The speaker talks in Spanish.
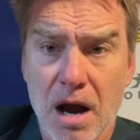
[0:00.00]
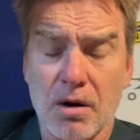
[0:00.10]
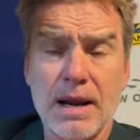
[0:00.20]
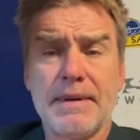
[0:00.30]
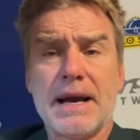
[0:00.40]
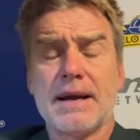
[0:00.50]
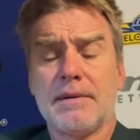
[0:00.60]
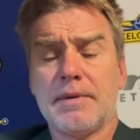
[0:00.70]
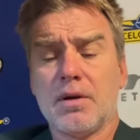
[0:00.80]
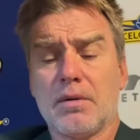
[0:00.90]
Hola amigas y
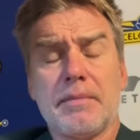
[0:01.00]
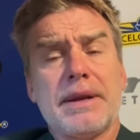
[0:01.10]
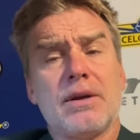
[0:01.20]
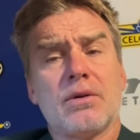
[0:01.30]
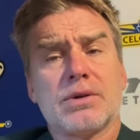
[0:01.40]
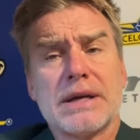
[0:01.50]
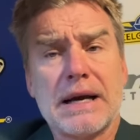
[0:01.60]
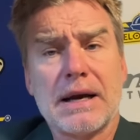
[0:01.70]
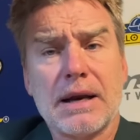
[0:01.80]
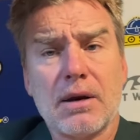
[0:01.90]
amigos, bienvenidos
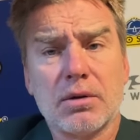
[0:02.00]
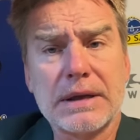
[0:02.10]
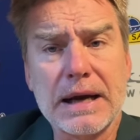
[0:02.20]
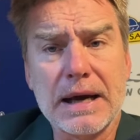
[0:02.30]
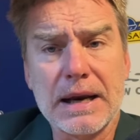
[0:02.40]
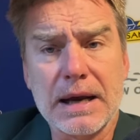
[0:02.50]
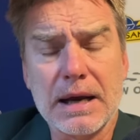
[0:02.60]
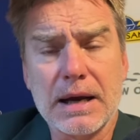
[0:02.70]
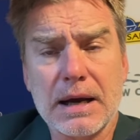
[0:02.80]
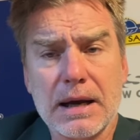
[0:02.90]
a la otra
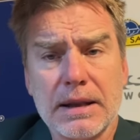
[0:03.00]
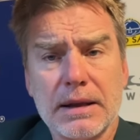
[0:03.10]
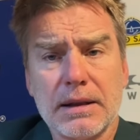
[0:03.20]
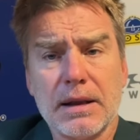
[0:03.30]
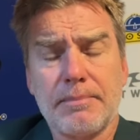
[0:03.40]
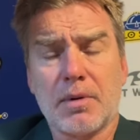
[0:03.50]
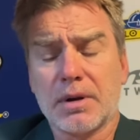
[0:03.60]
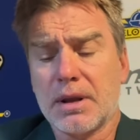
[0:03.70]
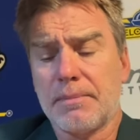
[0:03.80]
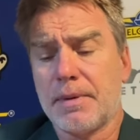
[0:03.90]
cara del
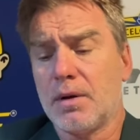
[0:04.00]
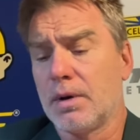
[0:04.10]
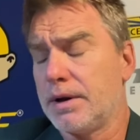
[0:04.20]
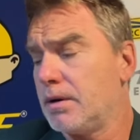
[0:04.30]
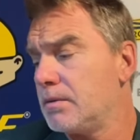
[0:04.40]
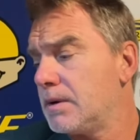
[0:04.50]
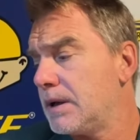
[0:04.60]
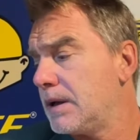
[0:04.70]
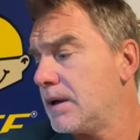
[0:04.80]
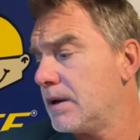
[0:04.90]
deporte, pero bueno,
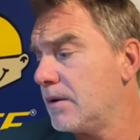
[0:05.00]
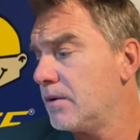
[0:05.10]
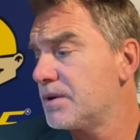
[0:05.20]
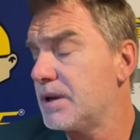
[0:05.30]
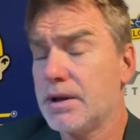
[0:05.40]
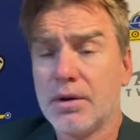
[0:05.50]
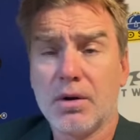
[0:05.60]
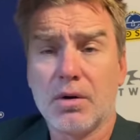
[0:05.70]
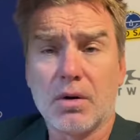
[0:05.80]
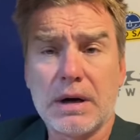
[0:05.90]
eh, no se le
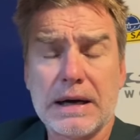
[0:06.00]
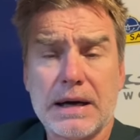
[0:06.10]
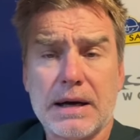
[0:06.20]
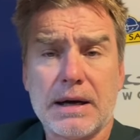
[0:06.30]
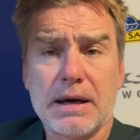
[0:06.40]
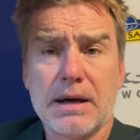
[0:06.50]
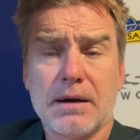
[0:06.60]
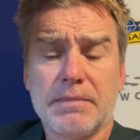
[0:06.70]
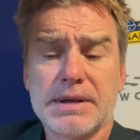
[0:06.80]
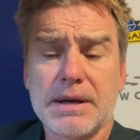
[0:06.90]
dio
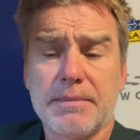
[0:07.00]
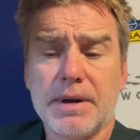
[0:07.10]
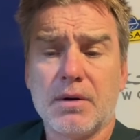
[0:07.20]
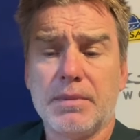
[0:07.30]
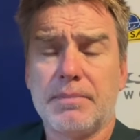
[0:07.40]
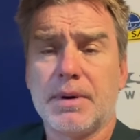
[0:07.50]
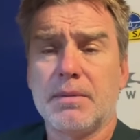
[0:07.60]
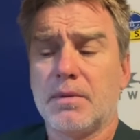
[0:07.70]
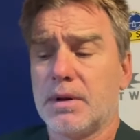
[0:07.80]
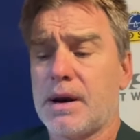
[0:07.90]
a mis amigos, mis
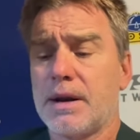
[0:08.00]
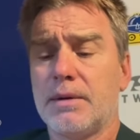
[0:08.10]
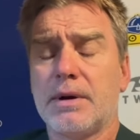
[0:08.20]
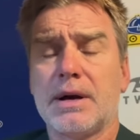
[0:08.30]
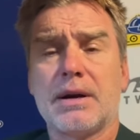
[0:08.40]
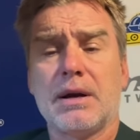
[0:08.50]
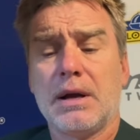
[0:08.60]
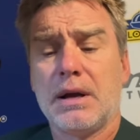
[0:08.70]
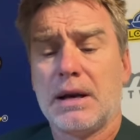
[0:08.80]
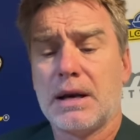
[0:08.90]
primos de River.
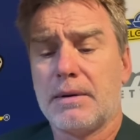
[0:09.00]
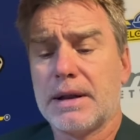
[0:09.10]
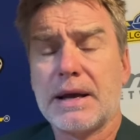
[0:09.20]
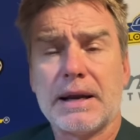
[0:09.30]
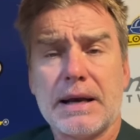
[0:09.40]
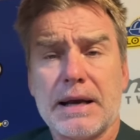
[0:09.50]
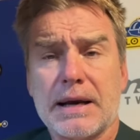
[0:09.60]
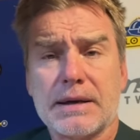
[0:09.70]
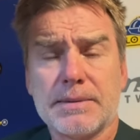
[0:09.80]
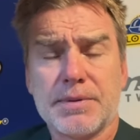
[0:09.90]
La verdad que la
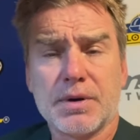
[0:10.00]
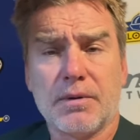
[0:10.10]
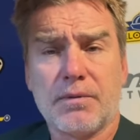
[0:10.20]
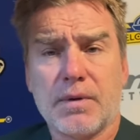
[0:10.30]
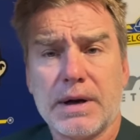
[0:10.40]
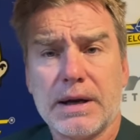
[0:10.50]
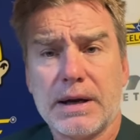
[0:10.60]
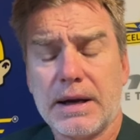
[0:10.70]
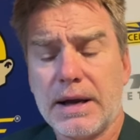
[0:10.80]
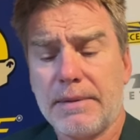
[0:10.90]
recepción
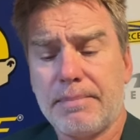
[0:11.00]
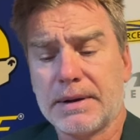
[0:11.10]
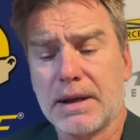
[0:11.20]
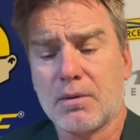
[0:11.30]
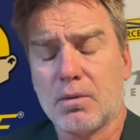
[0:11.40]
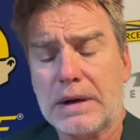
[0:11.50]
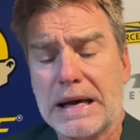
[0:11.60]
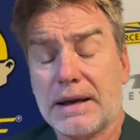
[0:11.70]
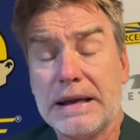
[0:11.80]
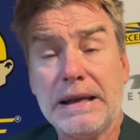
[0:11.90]
fue
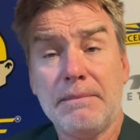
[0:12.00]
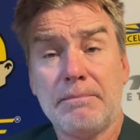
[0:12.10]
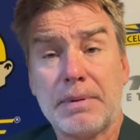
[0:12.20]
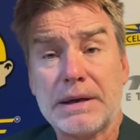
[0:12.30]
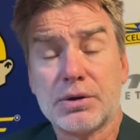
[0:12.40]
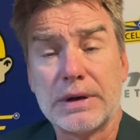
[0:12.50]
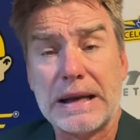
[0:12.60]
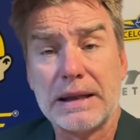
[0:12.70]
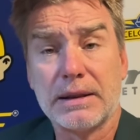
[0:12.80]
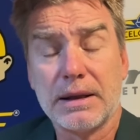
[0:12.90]
espectacular,
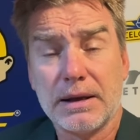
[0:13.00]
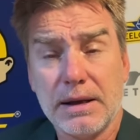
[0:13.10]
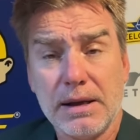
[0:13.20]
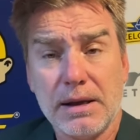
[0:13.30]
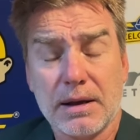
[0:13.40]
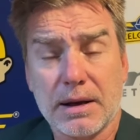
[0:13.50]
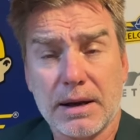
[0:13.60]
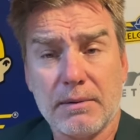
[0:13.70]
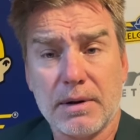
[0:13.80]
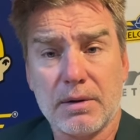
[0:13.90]
impresionante,
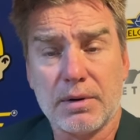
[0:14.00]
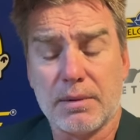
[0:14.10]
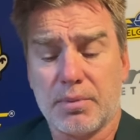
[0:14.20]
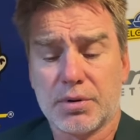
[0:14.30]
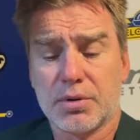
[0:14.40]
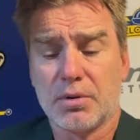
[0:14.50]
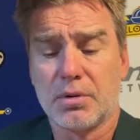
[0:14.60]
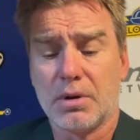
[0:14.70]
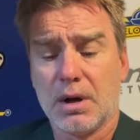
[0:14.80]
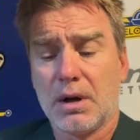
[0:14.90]
increíble, un apoyo